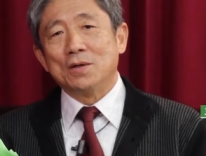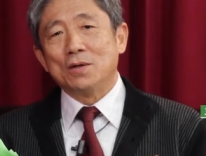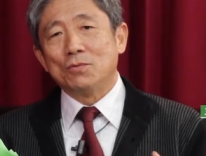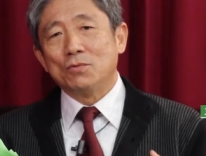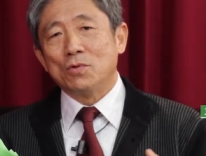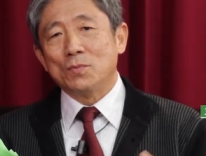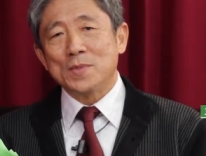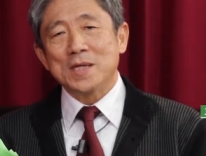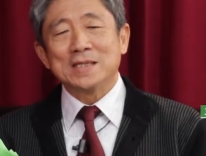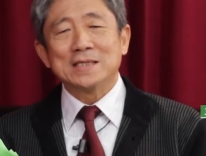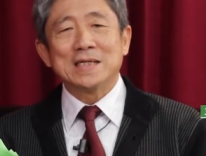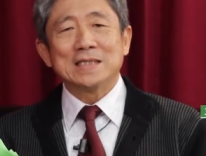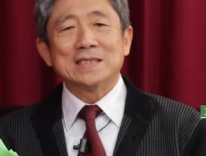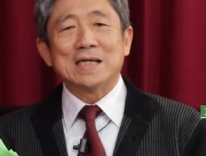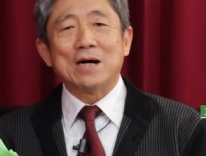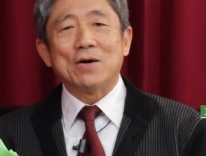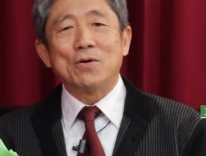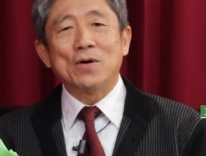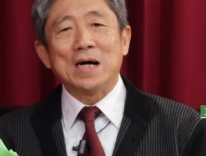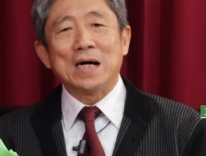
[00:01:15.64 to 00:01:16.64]
我不要再
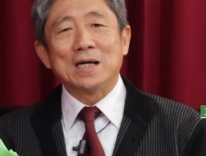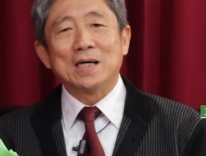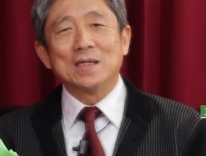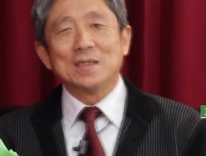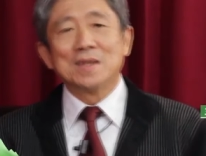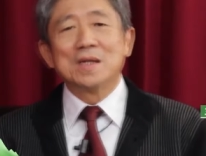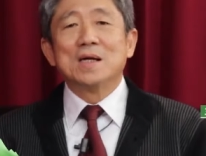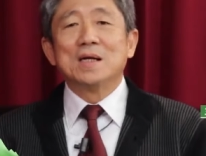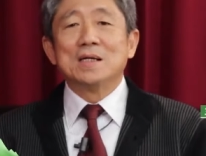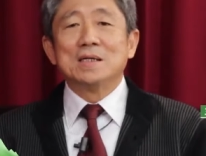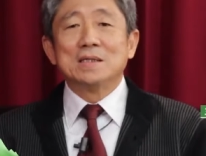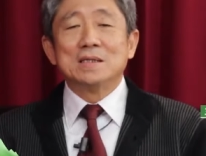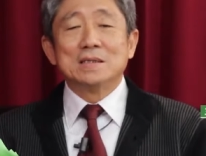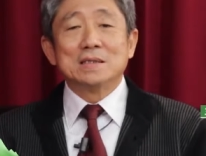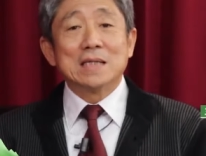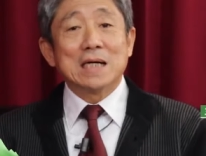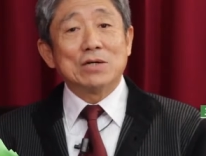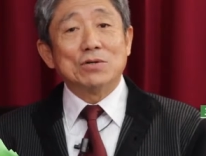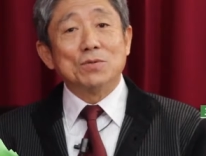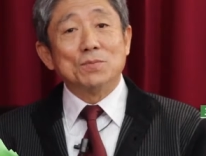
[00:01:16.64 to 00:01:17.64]
讲话了，
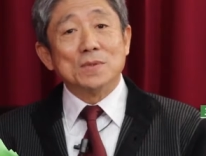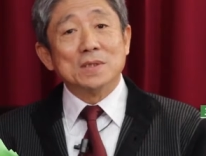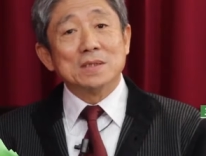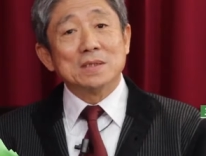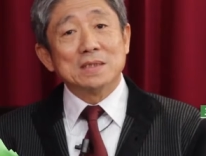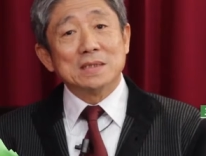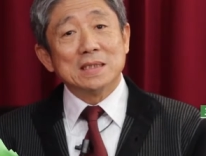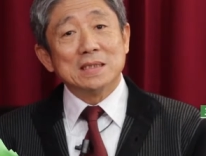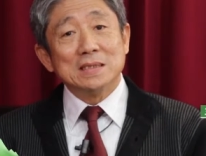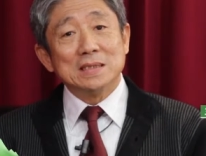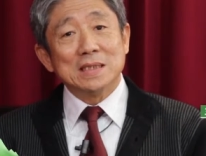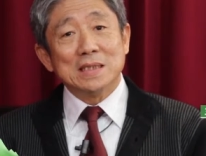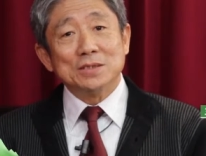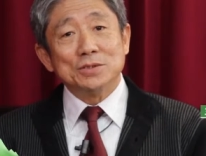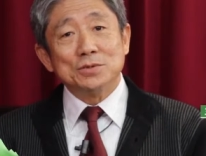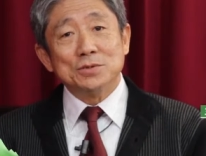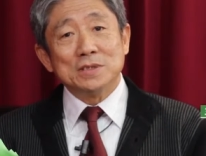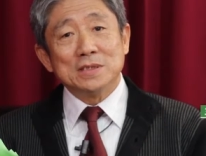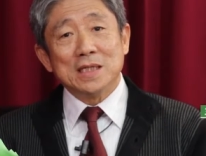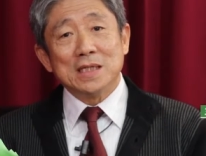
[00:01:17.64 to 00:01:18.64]
让我们真正
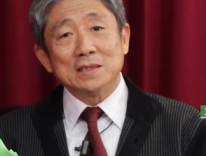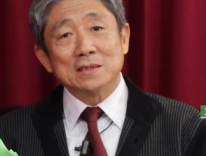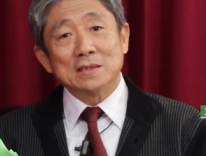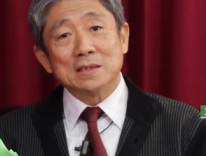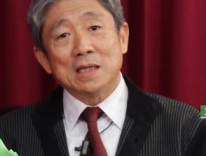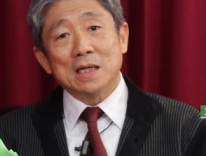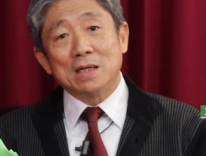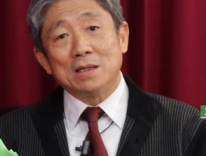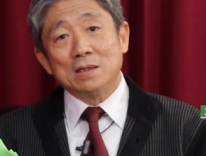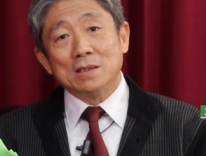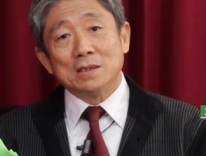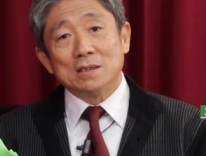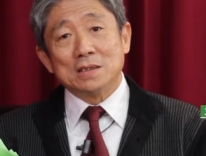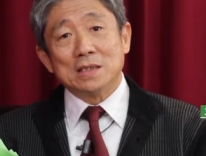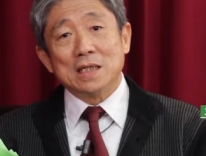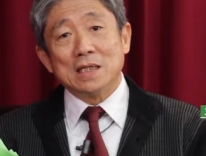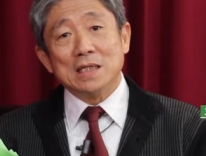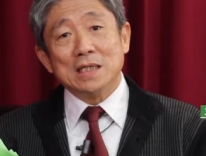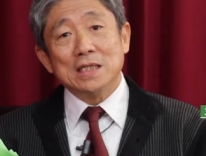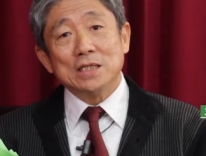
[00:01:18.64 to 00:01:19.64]
去见识到
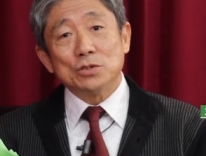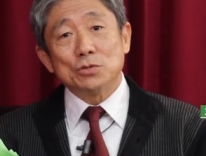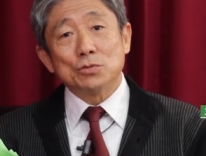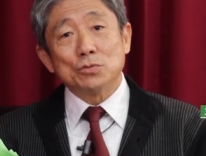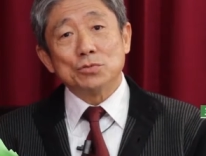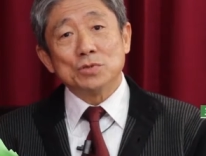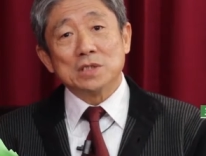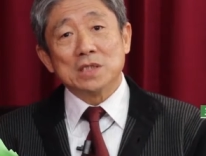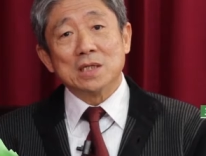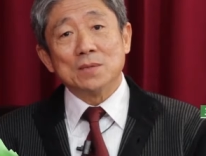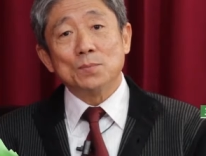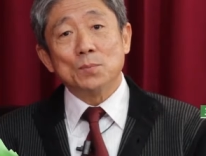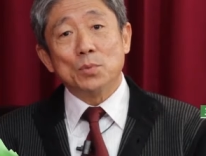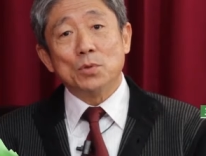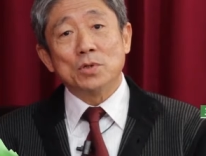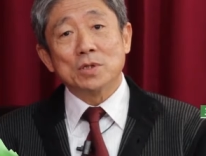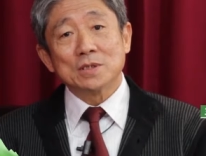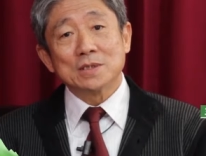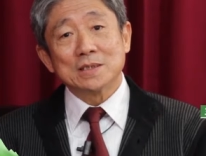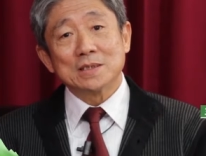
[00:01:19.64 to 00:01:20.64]
陈立曙陈
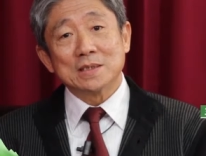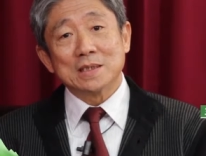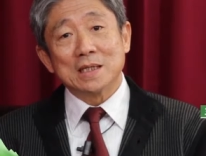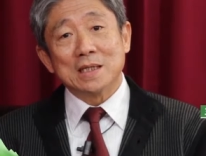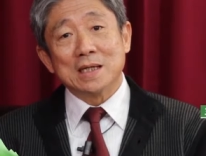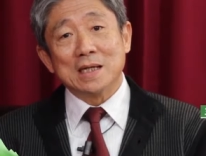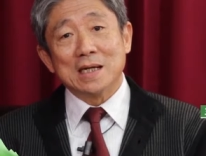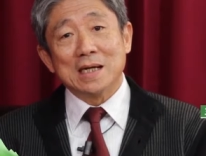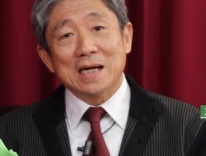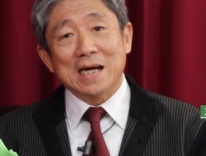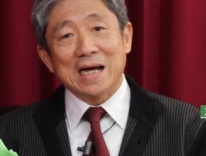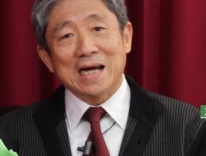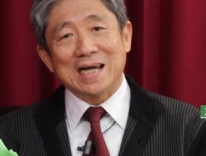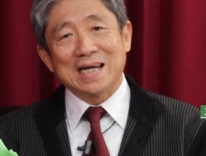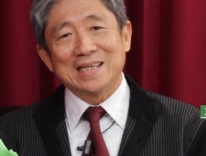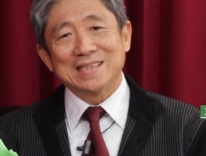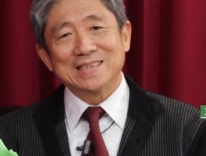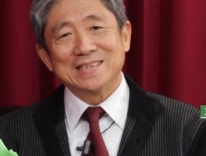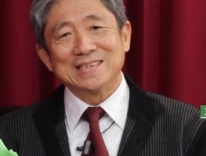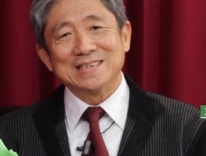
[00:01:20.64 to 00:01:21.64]
博士的。海
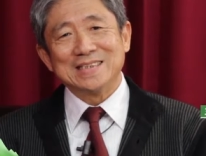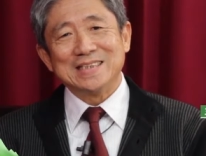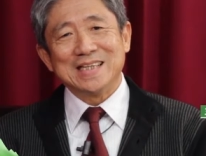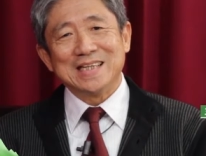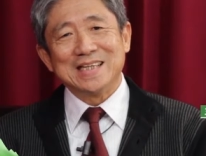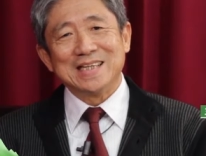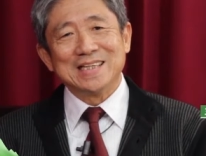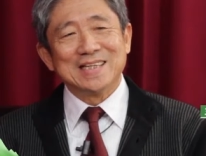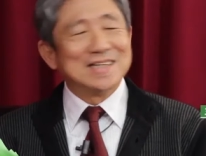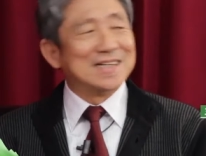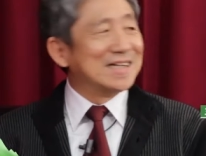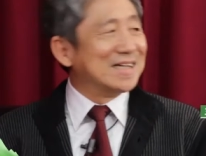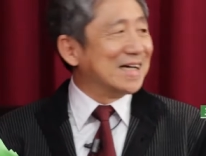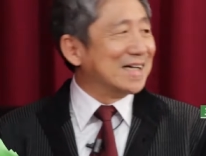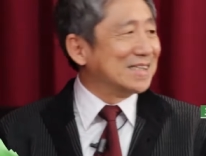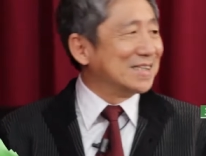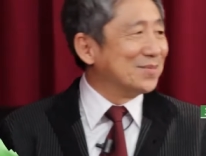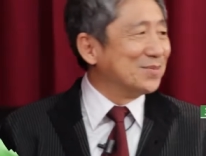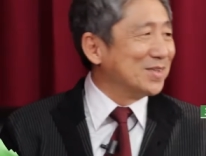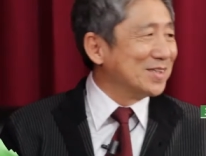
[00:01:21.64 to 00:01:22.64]
洋世界，
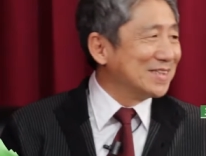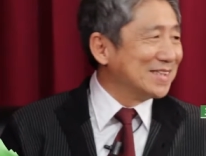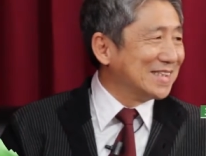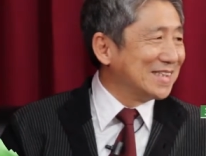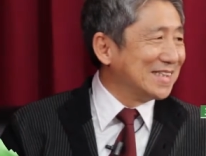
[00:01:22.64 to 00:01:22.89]
陈博士，